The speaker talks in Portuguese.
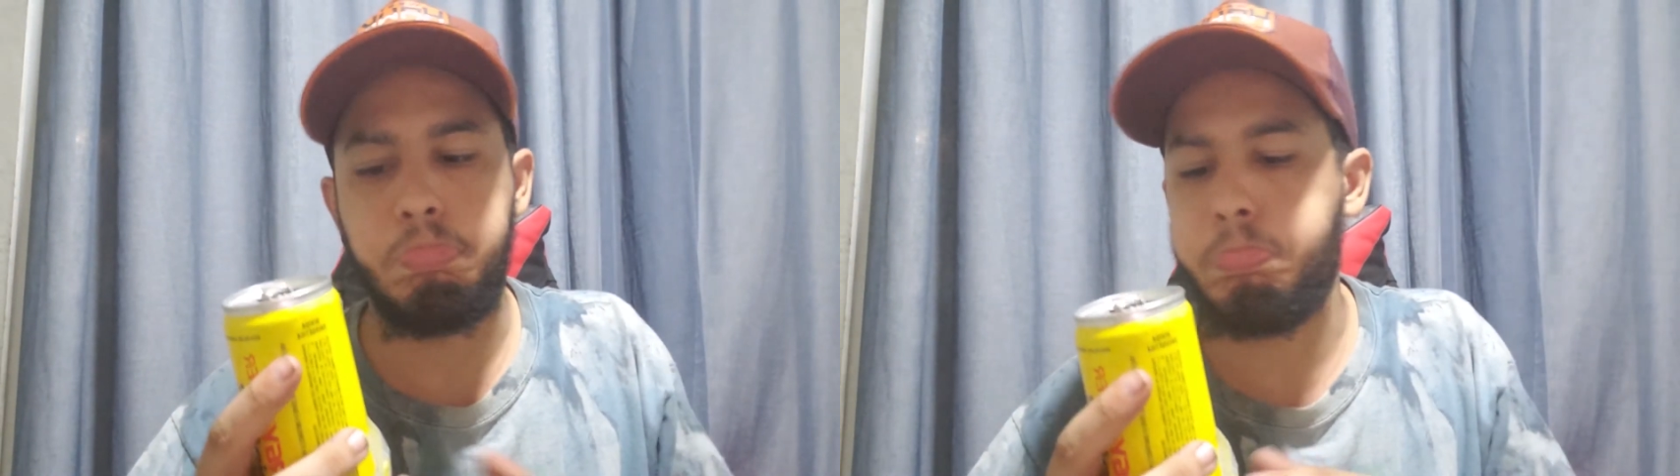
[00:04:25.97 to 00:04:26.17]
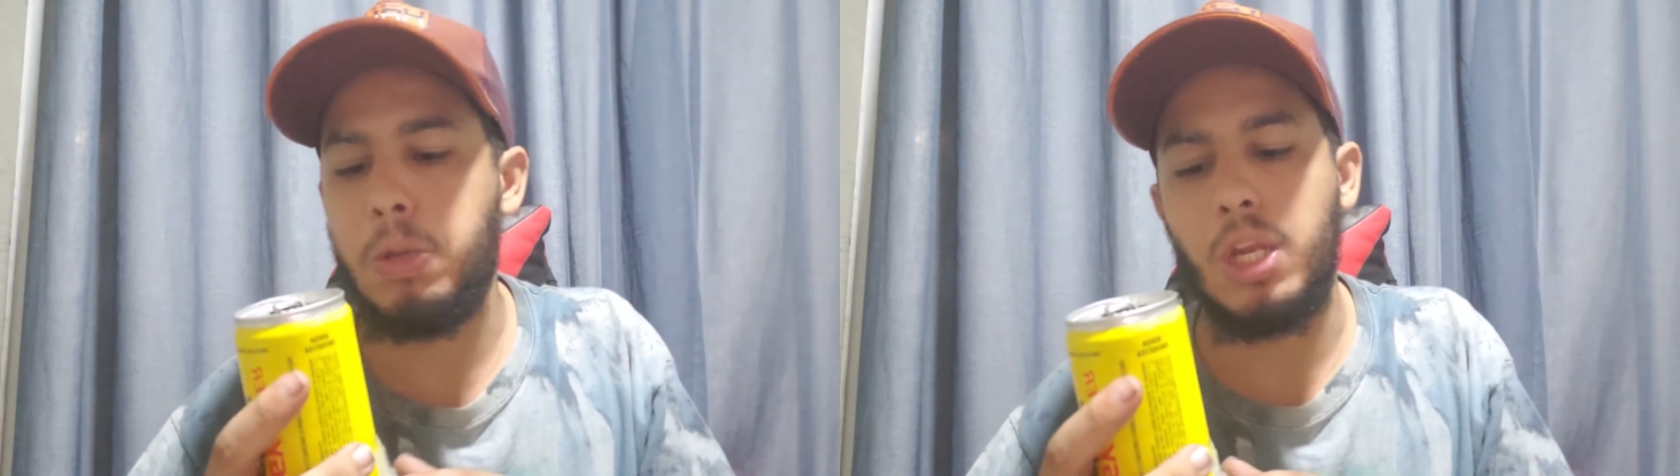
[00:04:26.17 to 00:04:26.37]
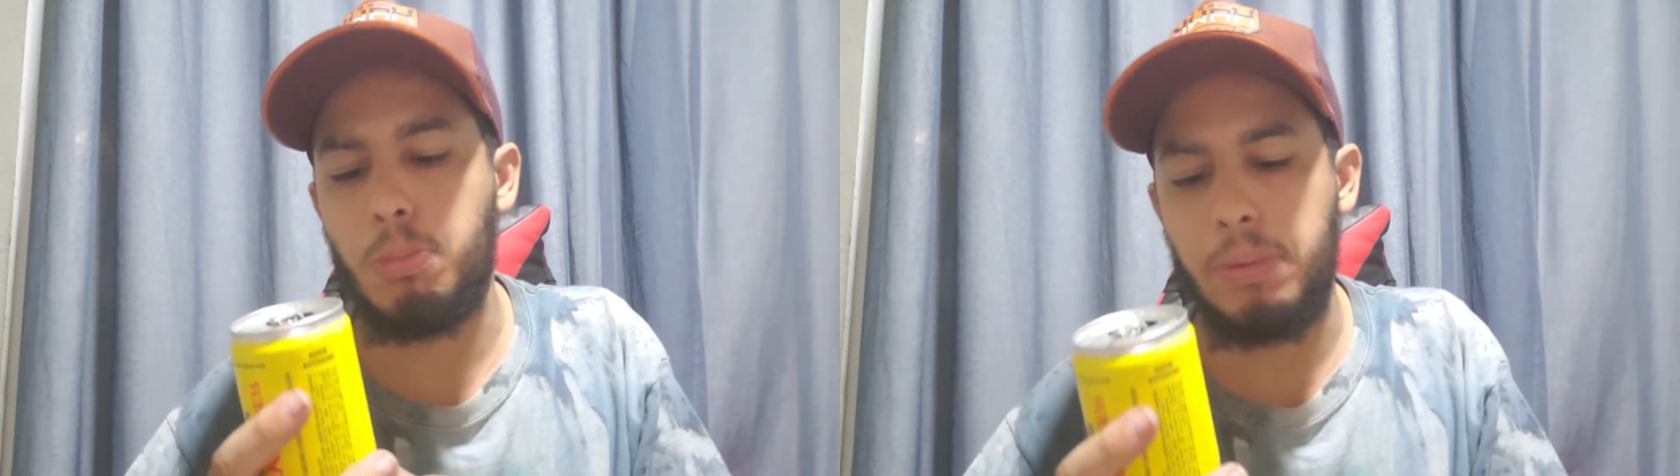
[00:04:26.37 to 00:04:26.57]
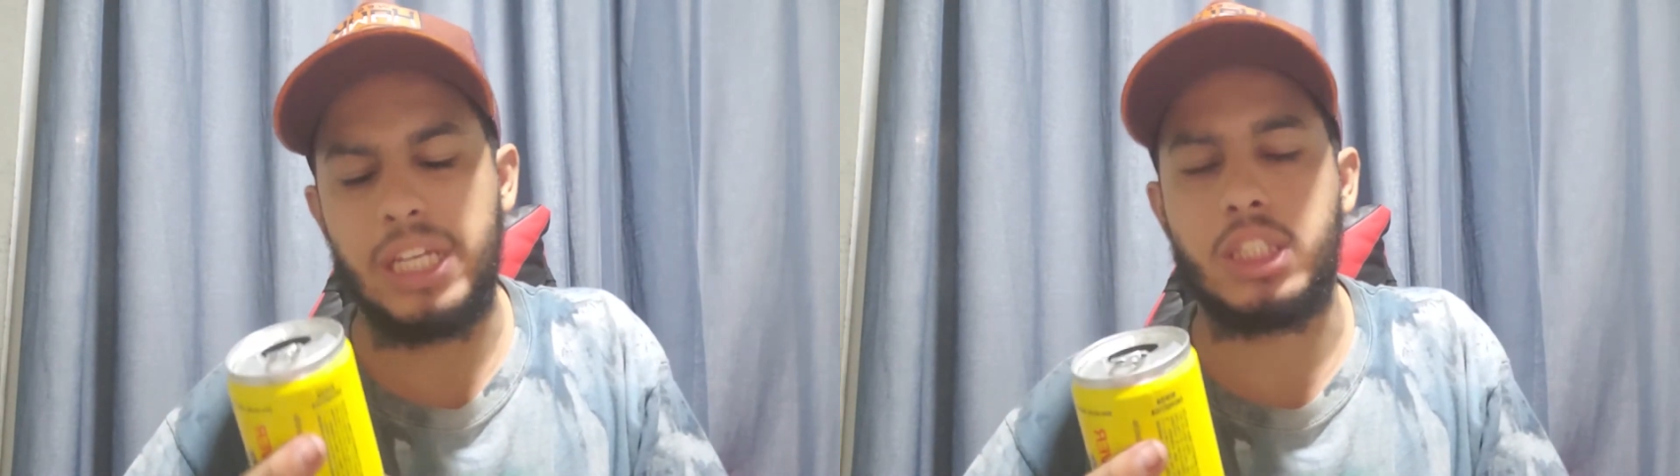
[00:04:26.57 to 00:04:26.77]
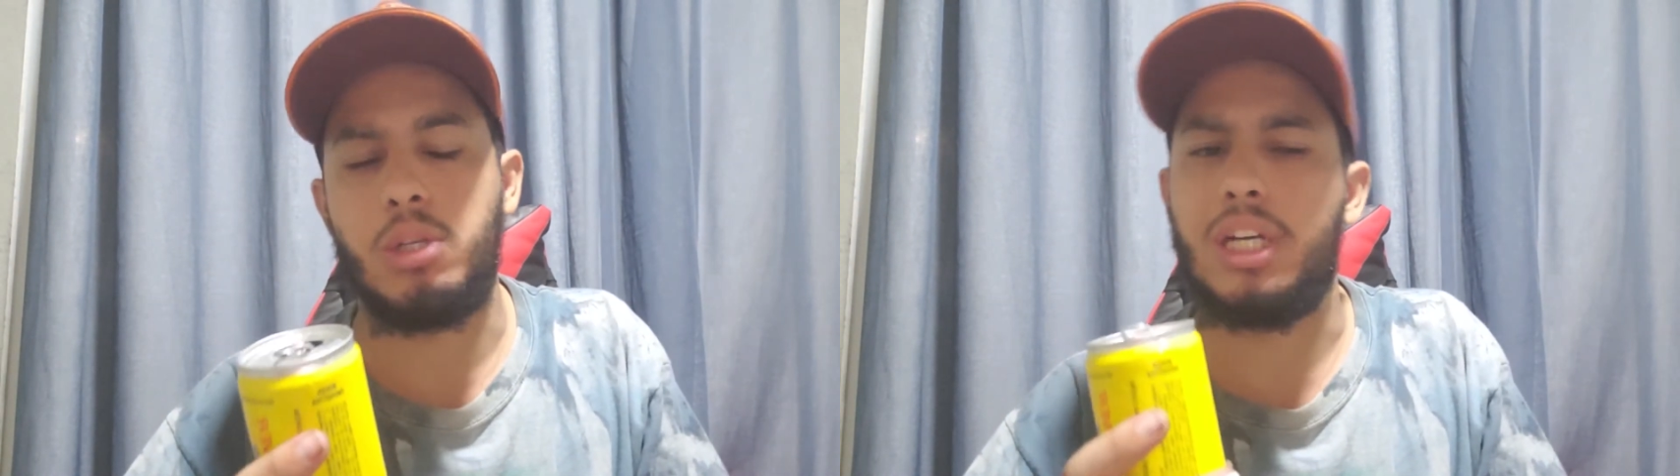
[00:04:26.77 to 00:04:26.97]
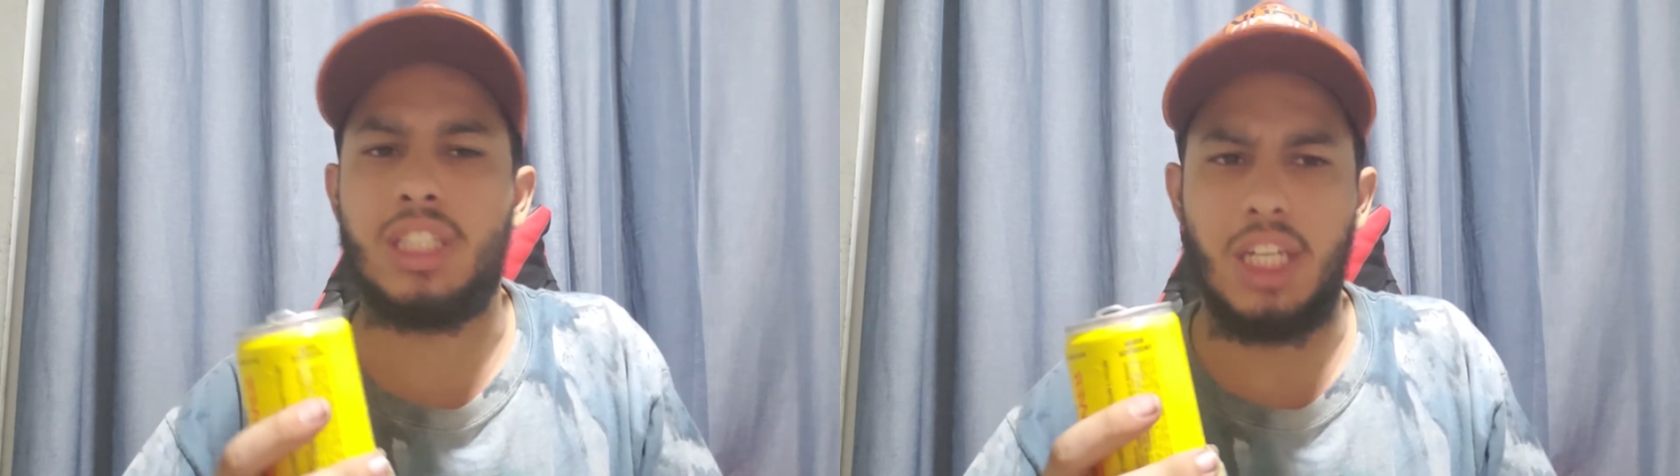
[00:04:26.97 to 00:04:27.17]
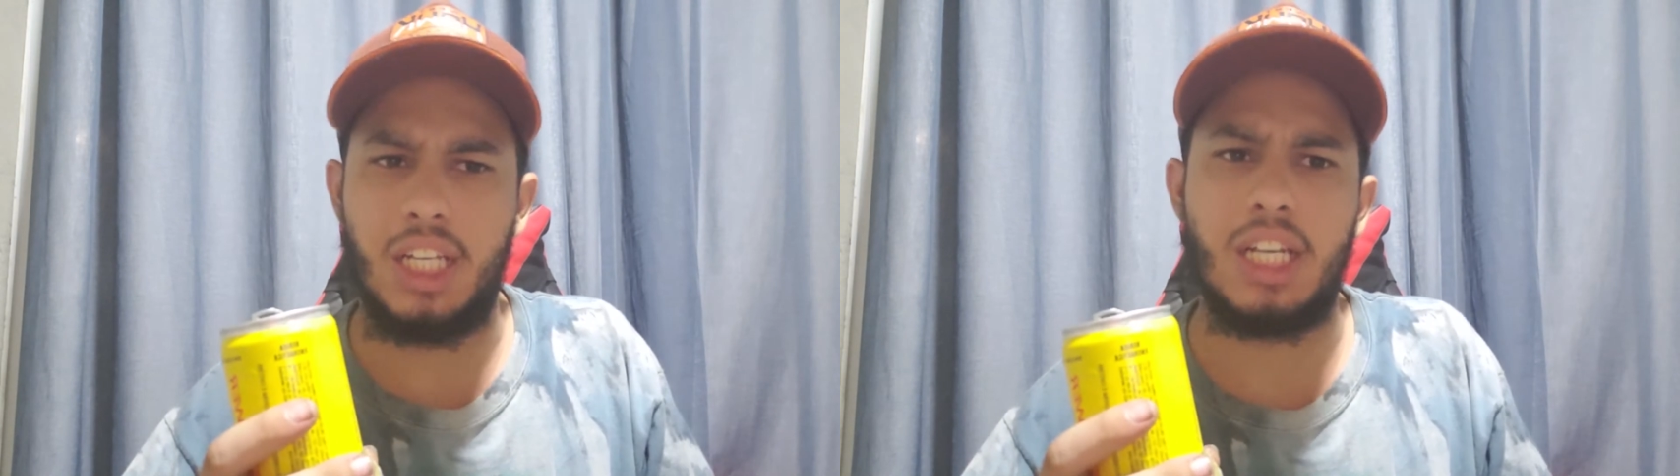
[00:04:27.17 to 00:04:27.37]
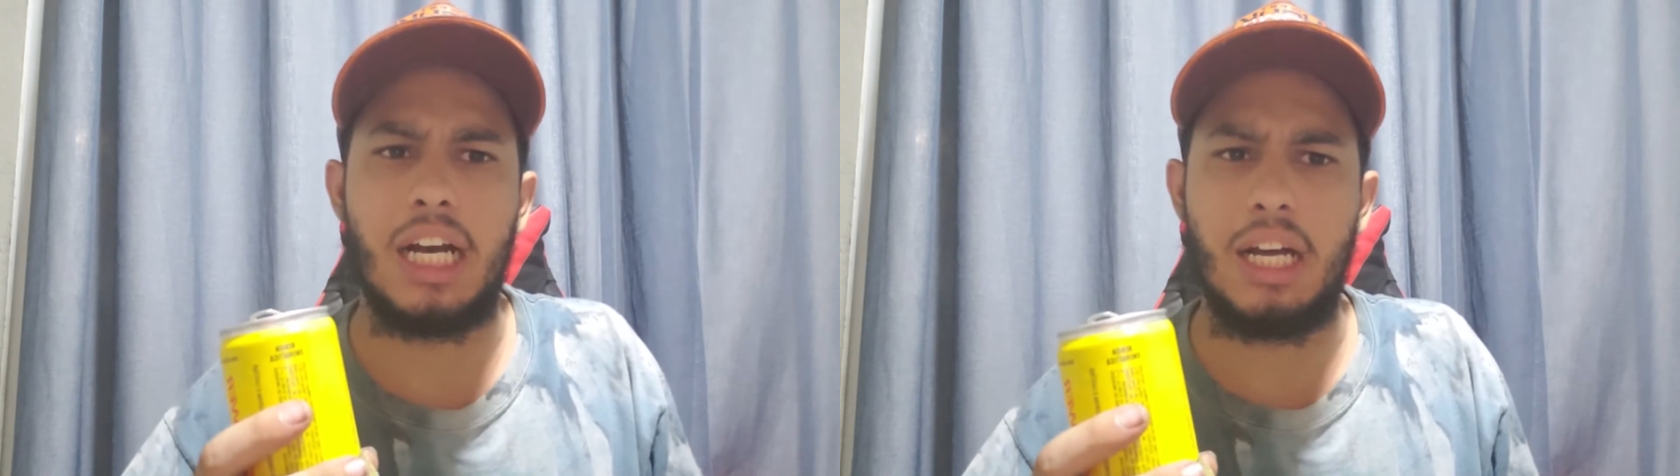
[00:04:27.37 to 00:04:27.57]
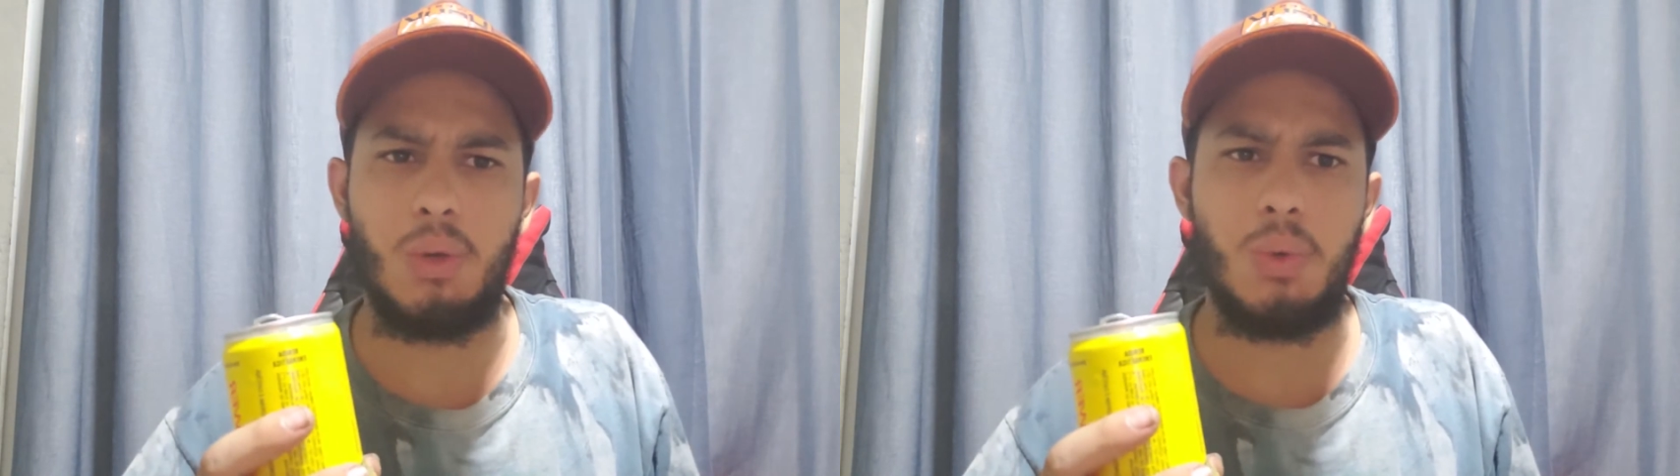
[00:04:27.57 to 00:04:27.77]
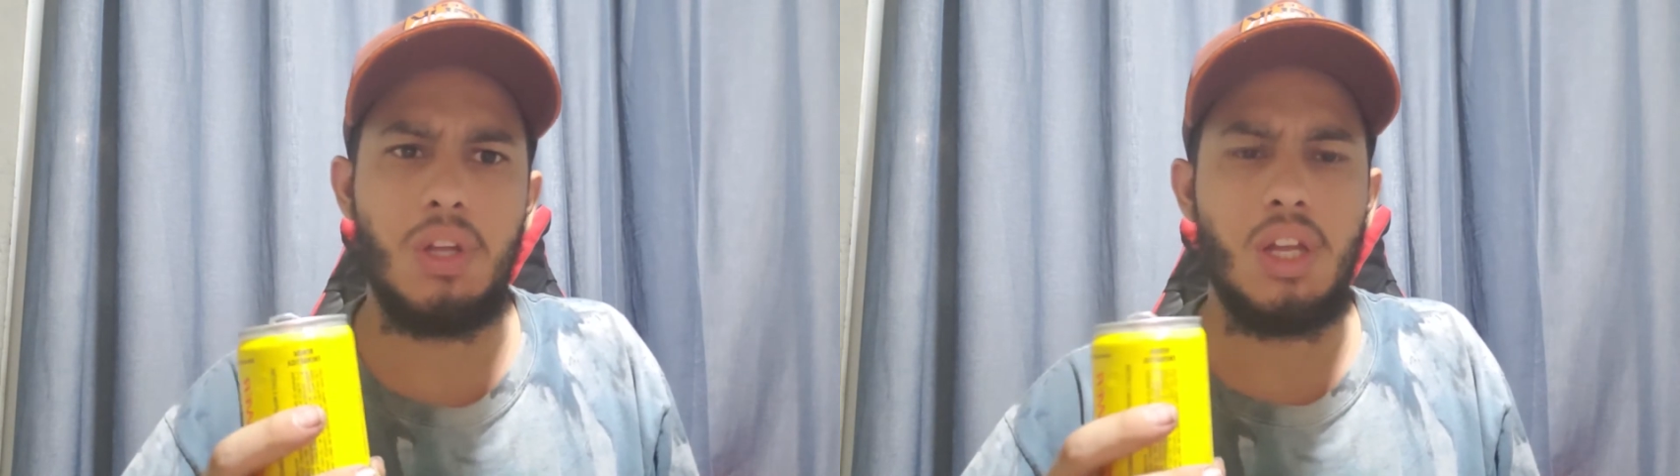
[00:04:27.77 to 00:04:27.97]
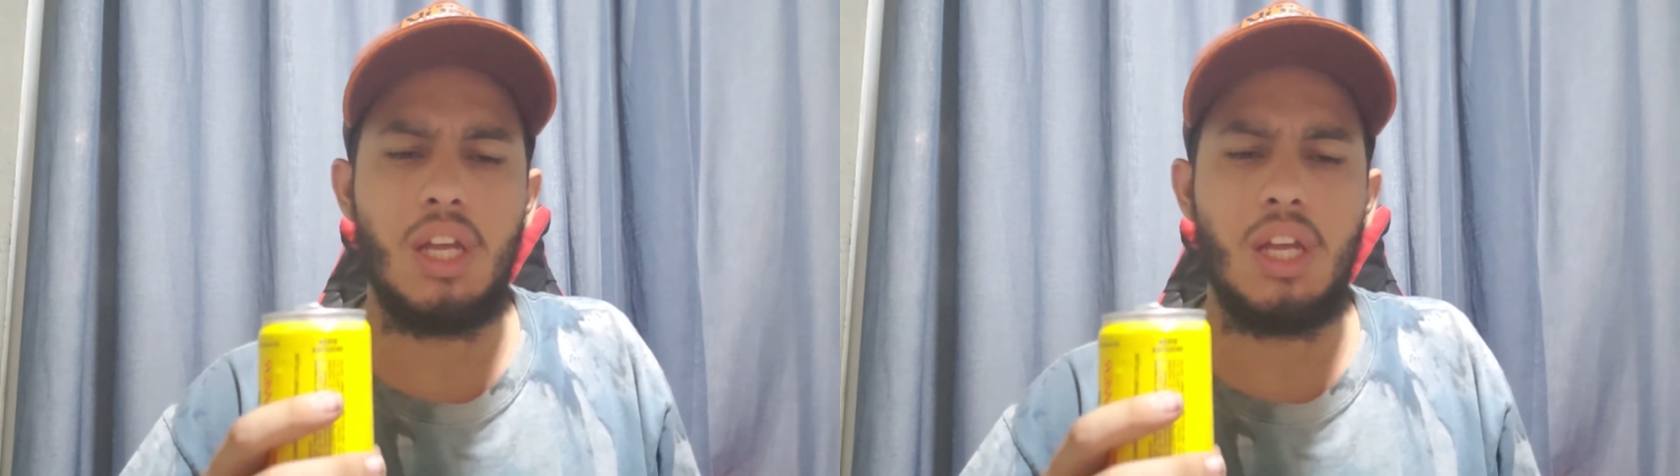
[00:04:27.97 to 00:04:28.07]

pelo preço eu achei caro,